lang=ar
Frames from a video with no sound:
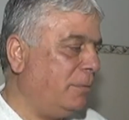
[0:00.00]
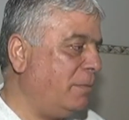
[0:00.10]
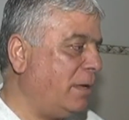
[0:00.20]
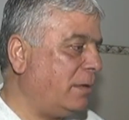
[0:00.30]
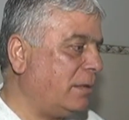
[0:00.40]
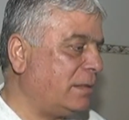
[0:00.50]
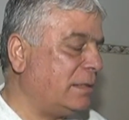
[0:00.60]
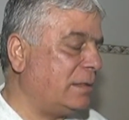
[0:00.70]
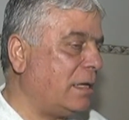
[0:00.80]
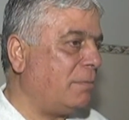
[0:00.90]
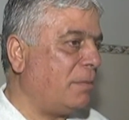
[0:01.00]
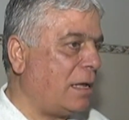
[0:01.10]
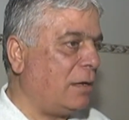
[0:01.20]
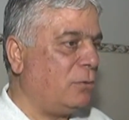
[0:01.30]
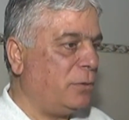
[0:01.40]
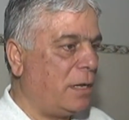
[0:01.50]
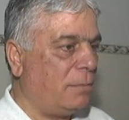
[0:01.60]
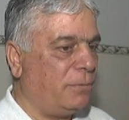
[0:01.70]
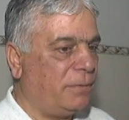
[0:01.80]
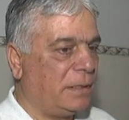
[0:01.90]
بما صار مع اخونا
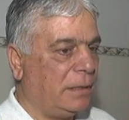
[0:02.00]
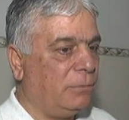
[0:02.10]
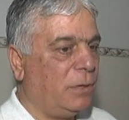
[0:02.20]
ابو فتحي